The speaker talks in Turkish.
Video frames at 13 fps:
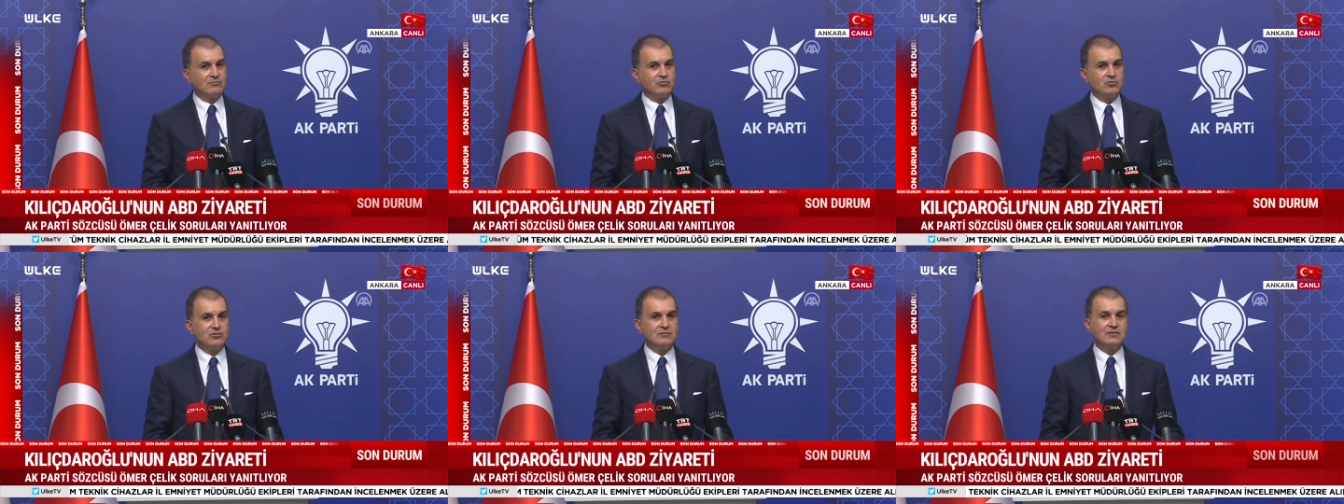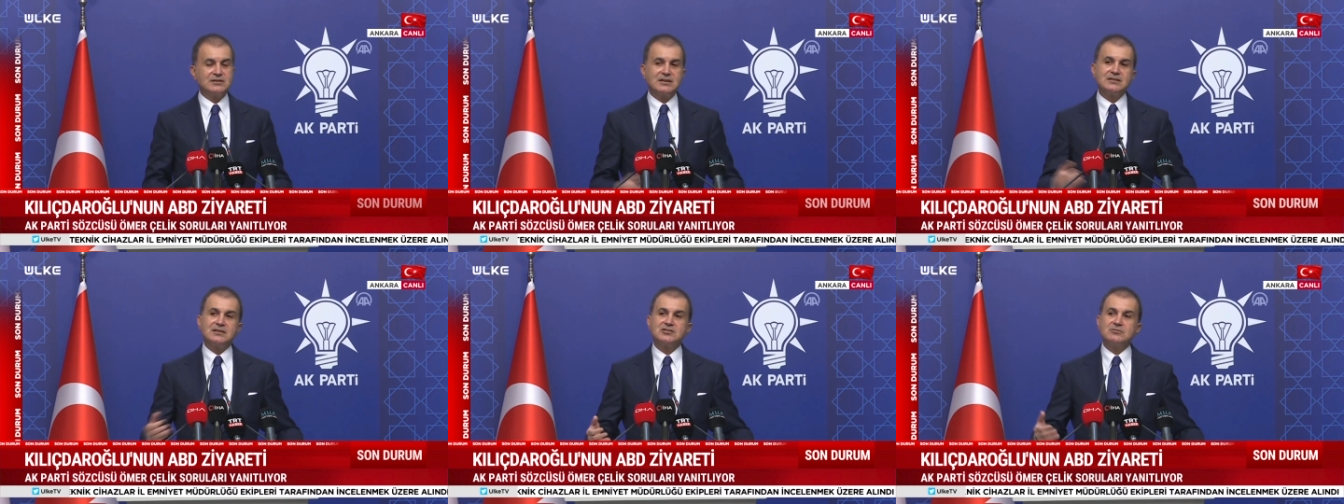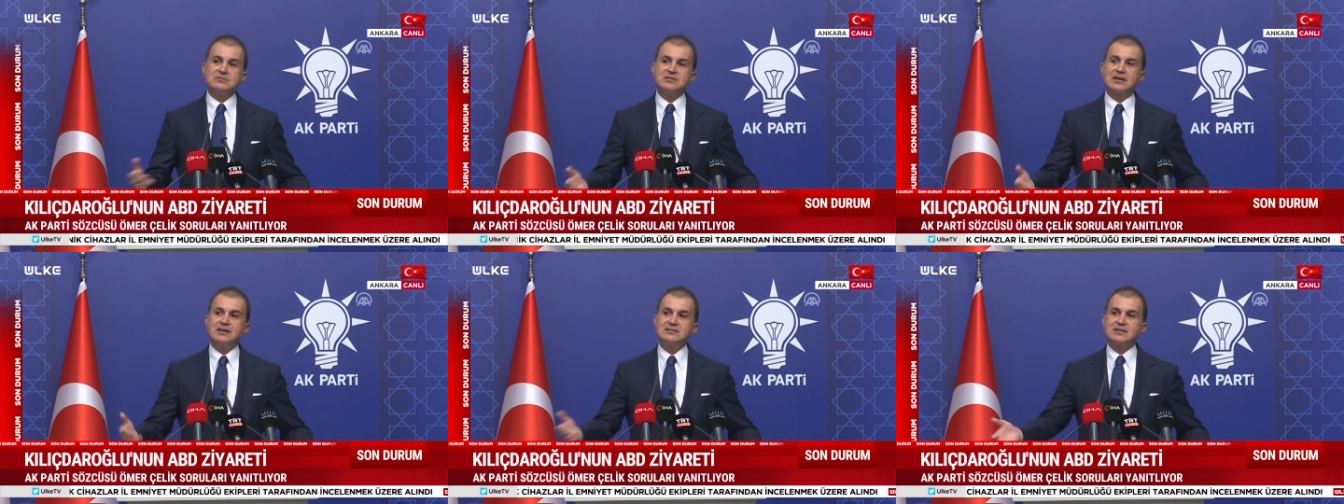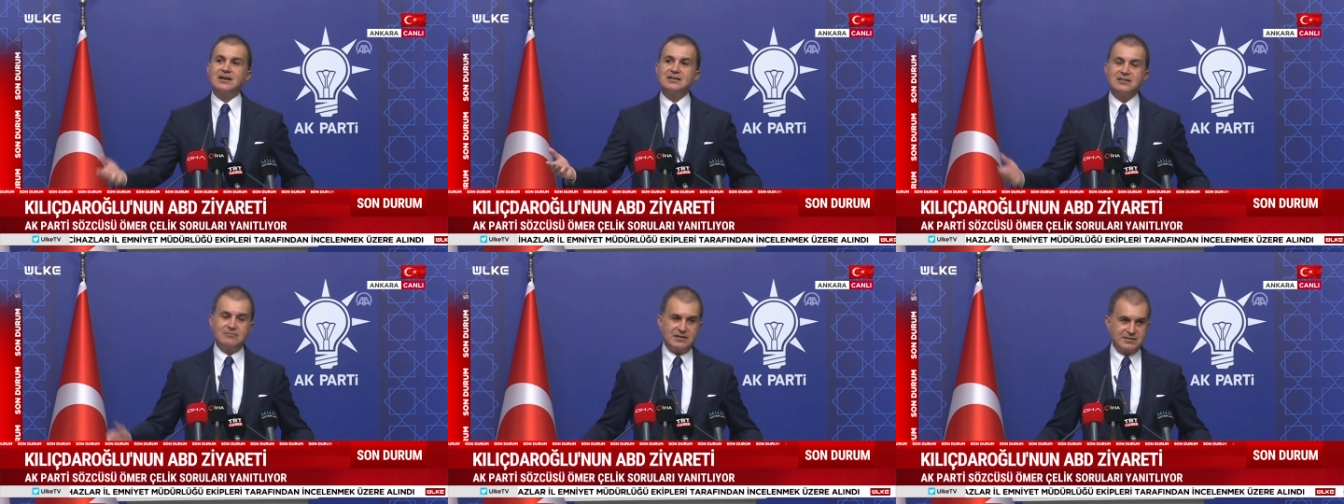bunun vatandaşımıza izah
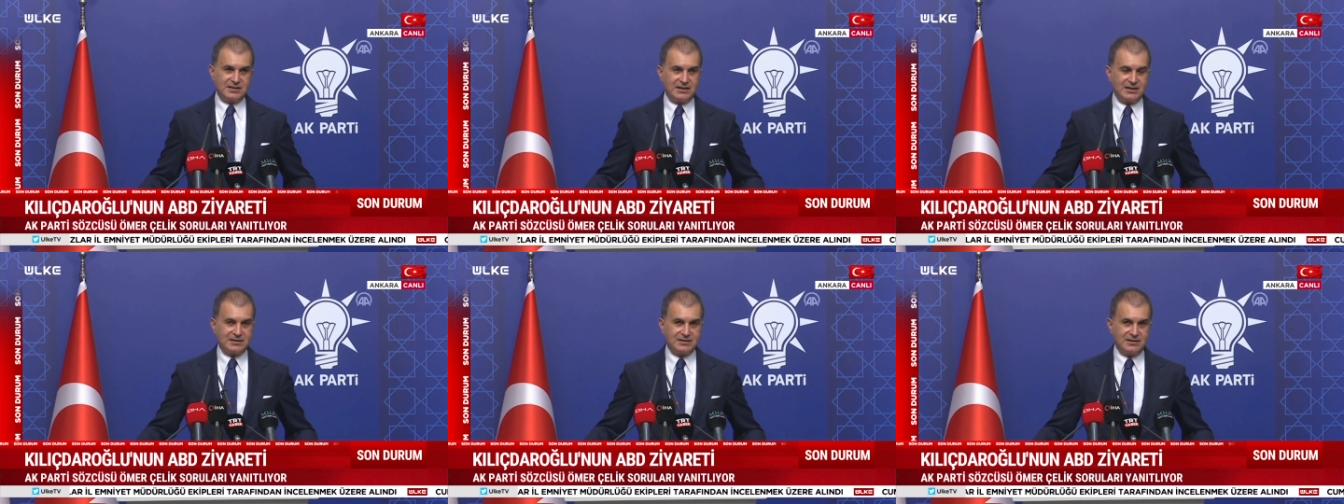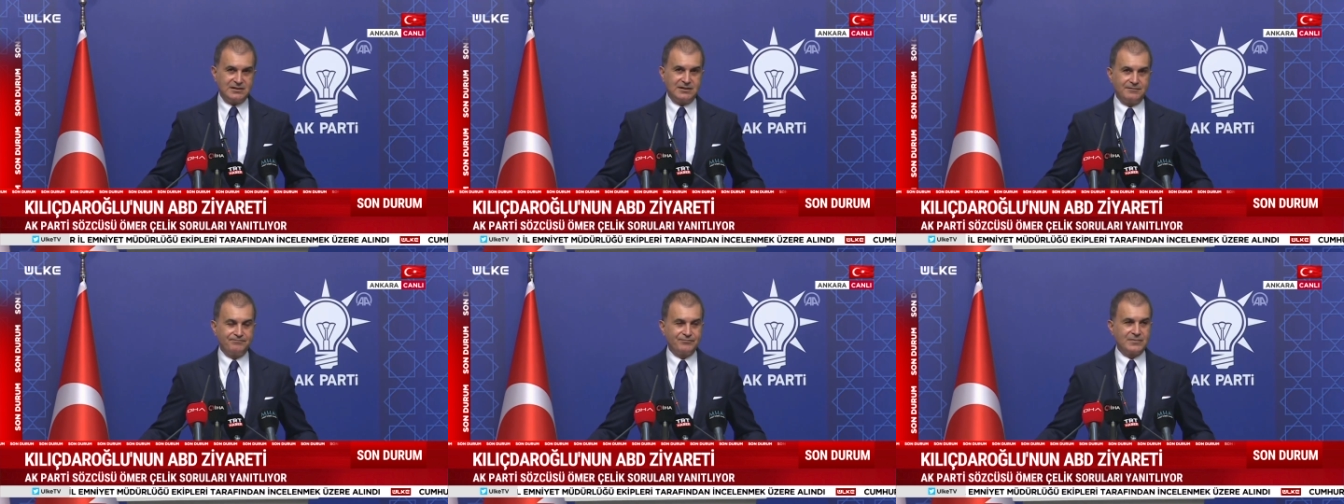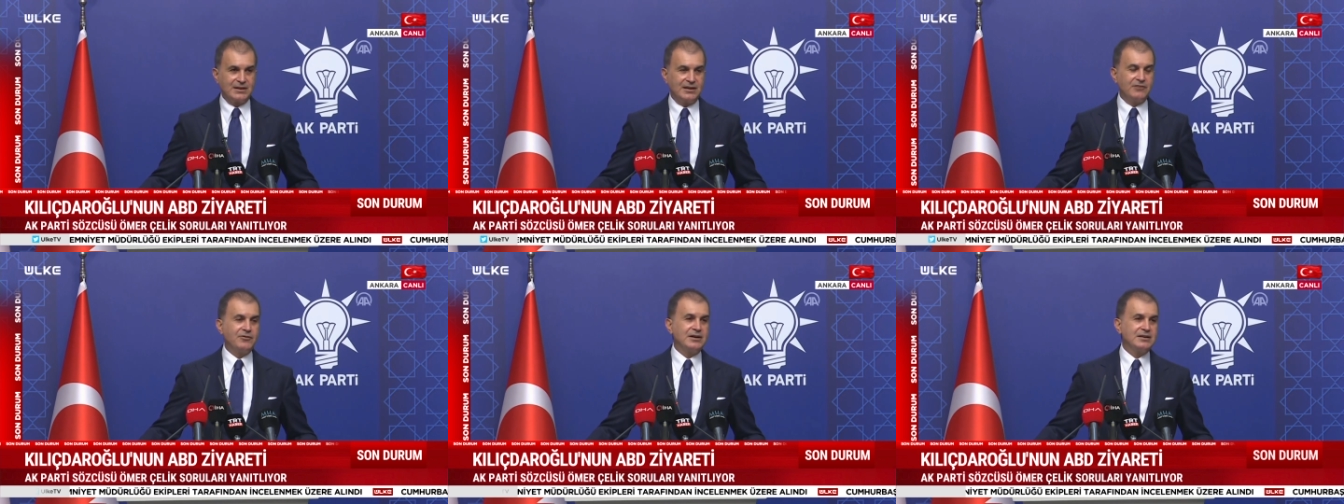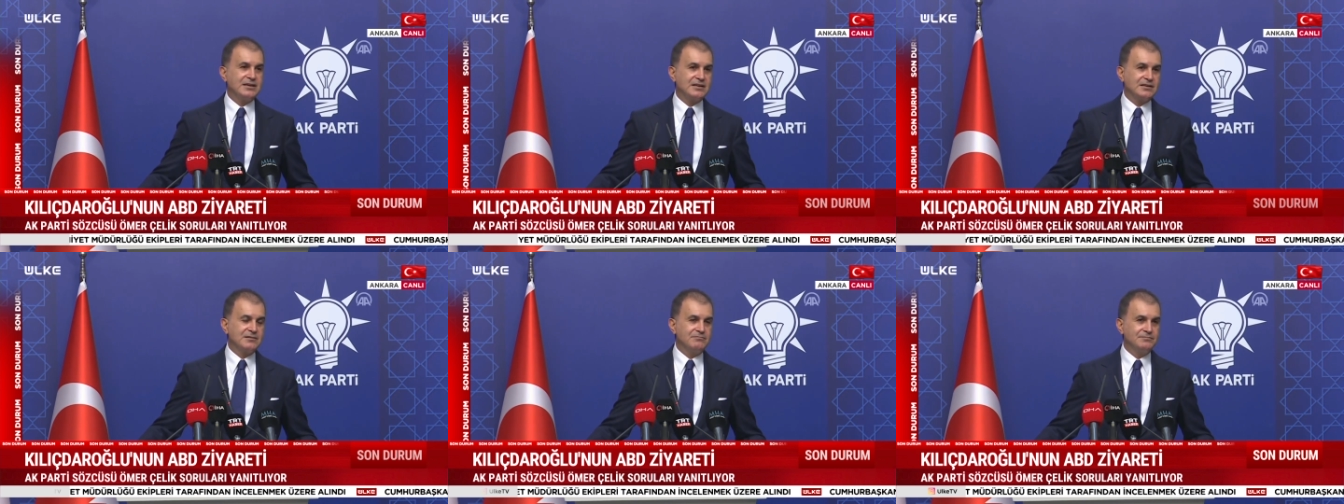edilmesi gerektiğini ifade
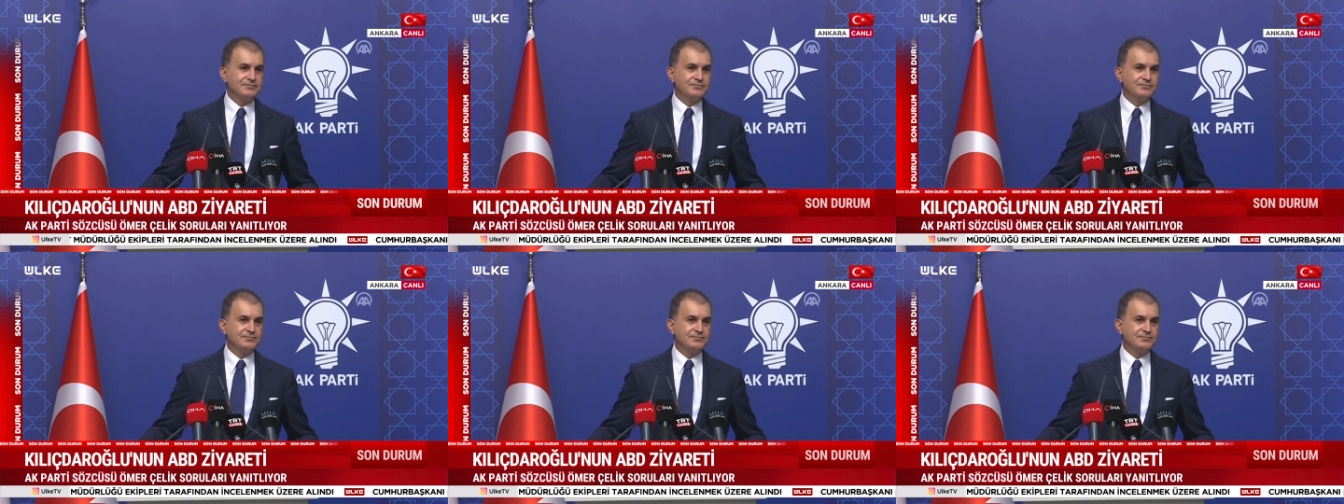ettim.